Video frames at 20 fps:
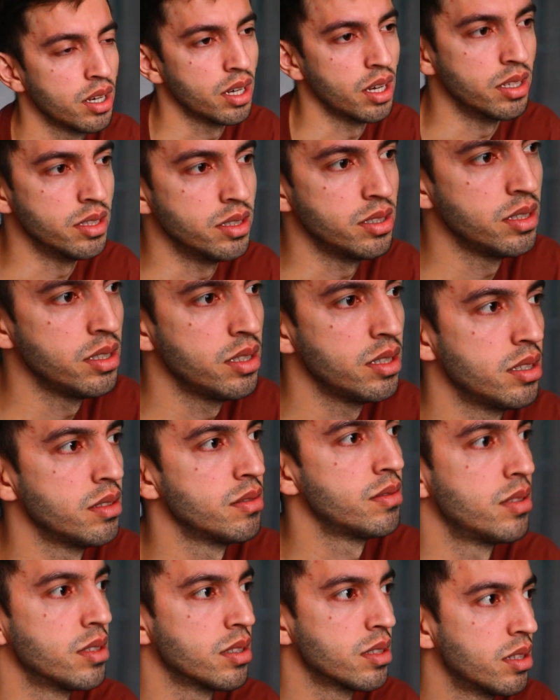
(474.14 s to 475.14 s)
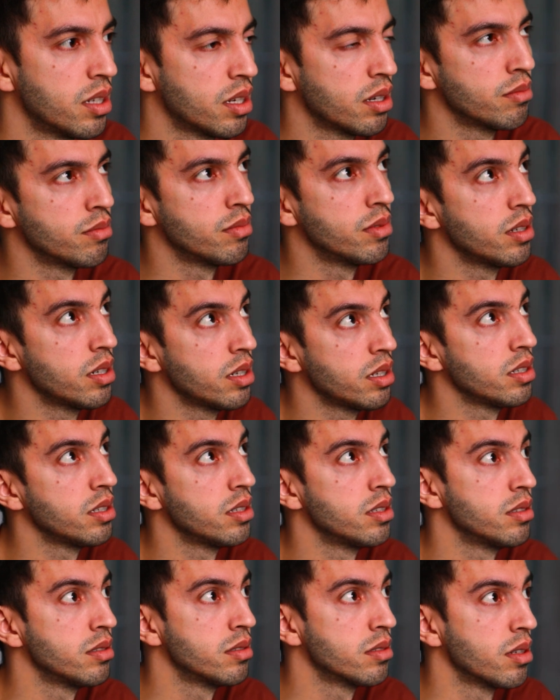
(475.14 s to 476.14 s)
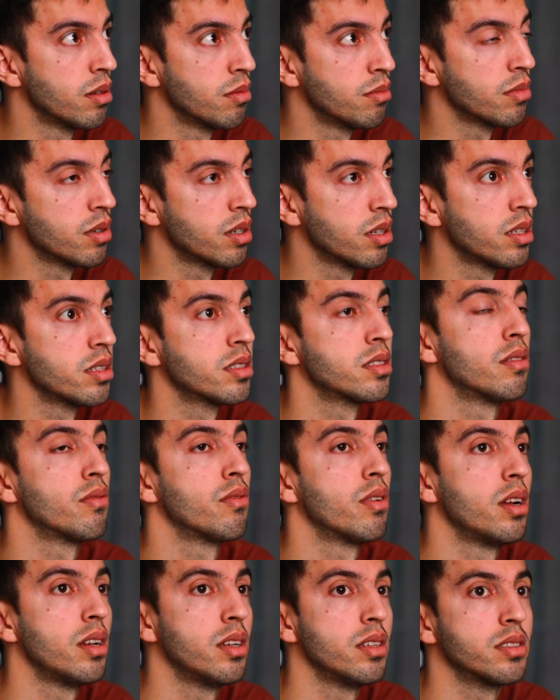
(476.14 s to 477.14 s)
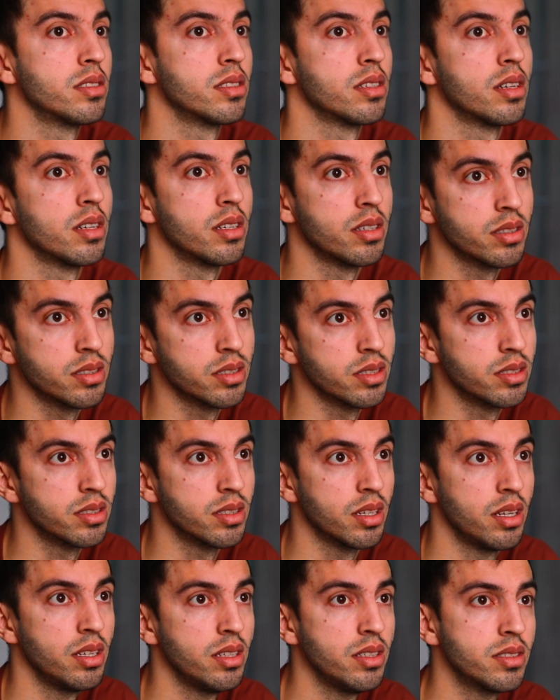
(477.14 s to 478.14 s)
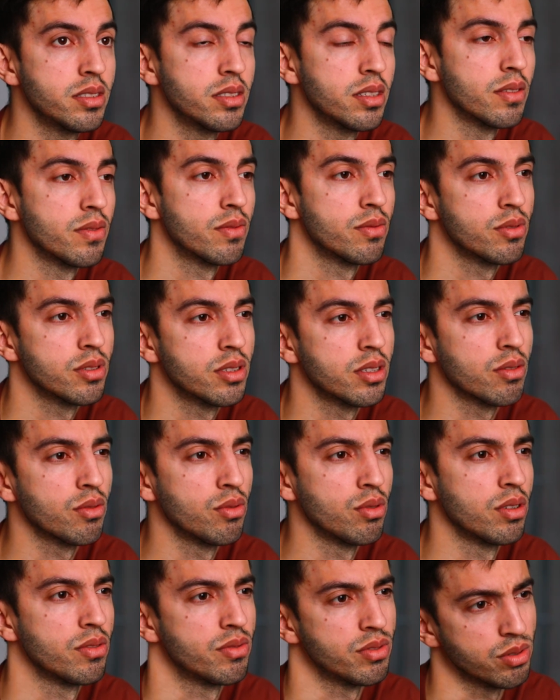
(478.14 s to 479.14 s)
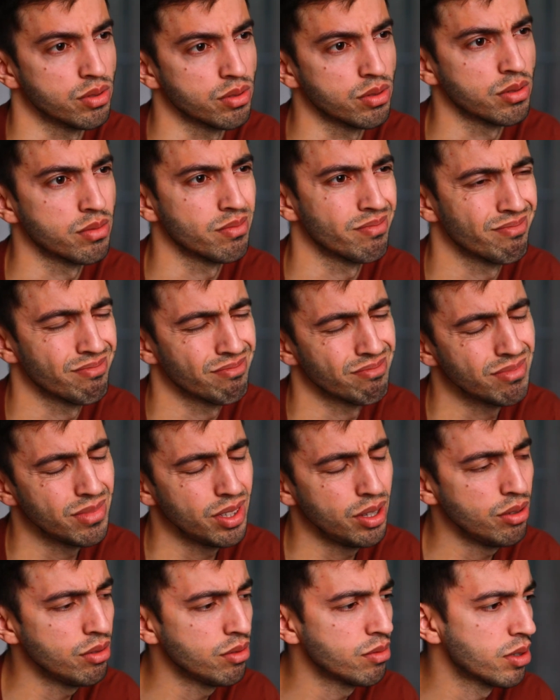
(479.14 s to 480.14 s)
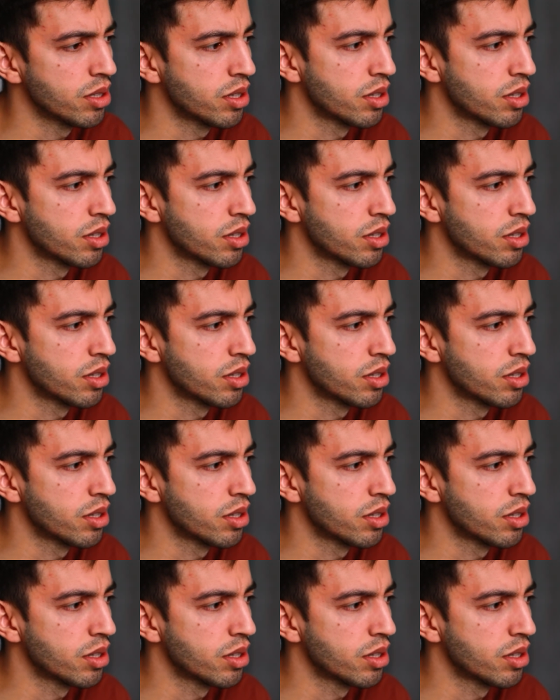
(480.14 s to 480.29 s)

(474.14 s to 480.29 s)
они всегда были, там, голосовали за социалистов, вот такое все. Ну,